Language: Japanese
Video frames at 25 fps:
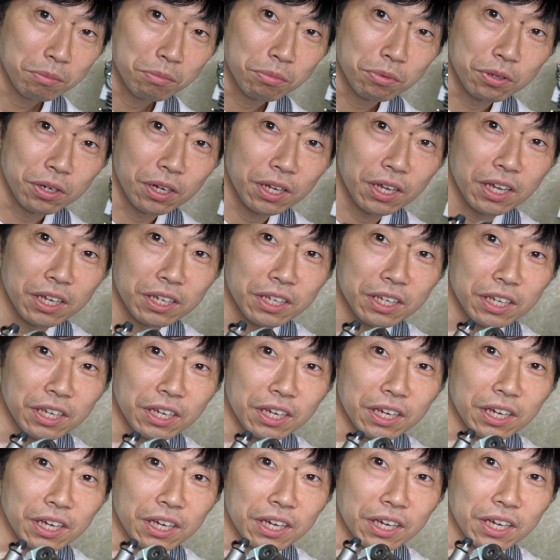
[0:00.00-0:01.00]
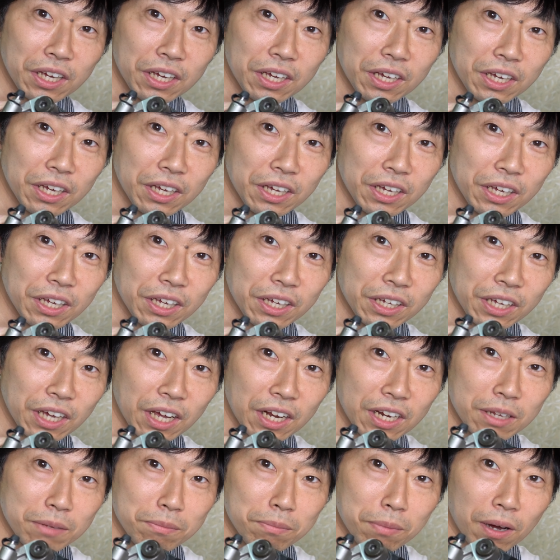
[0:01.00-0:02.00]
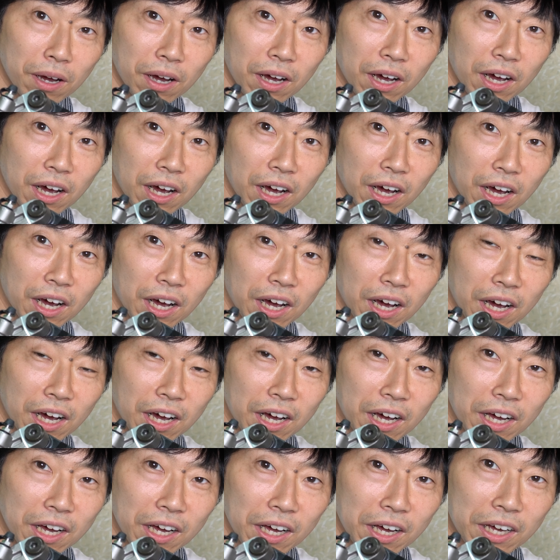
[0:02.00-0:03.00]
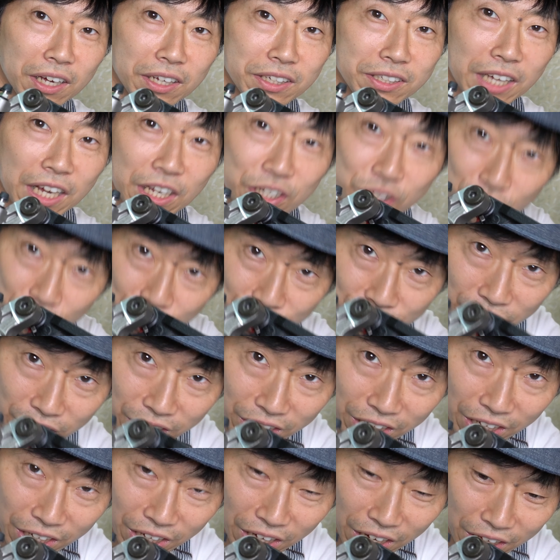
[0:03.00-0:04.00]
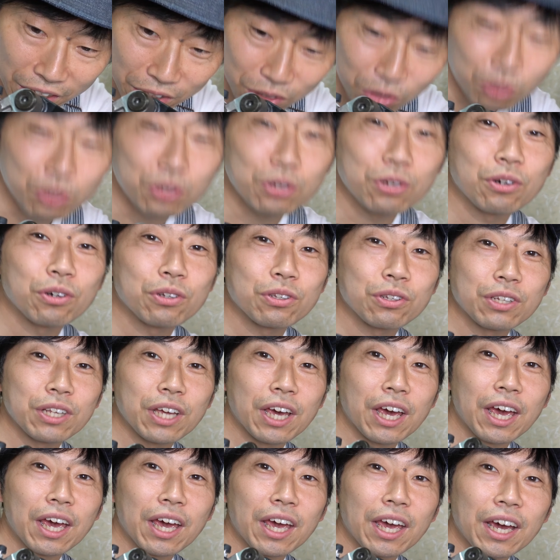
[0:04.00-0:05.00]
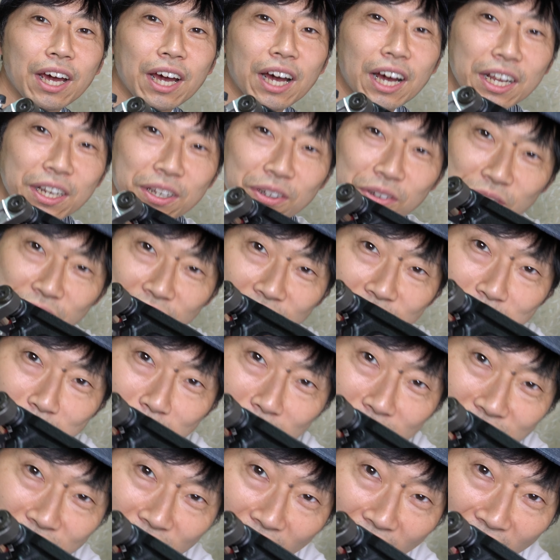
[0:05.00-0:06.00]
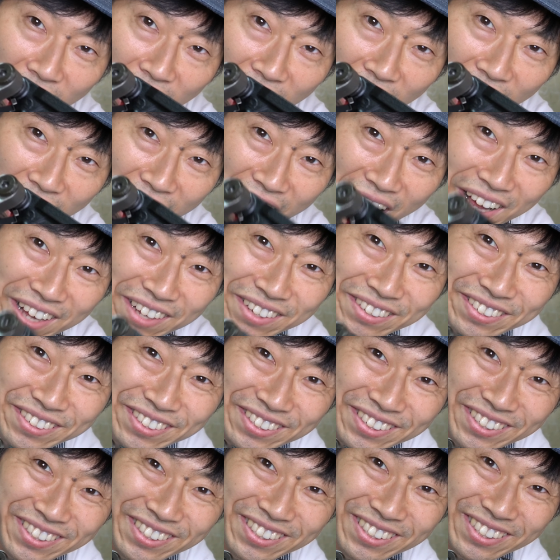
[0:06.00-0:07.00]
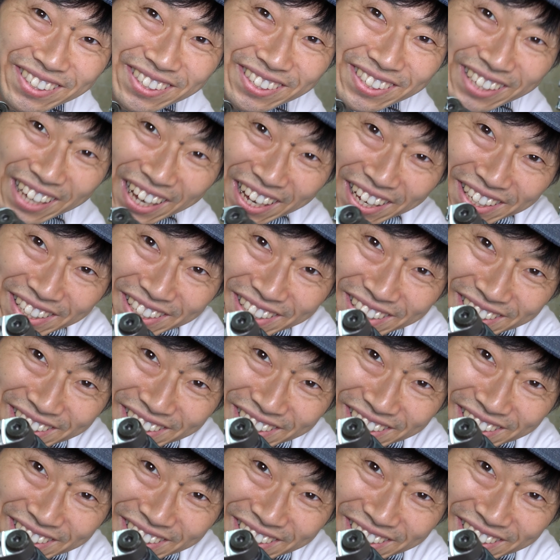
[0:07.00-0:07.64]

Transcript: ブレーキキャリパー最終仕上げということで完了いたしましたイエイ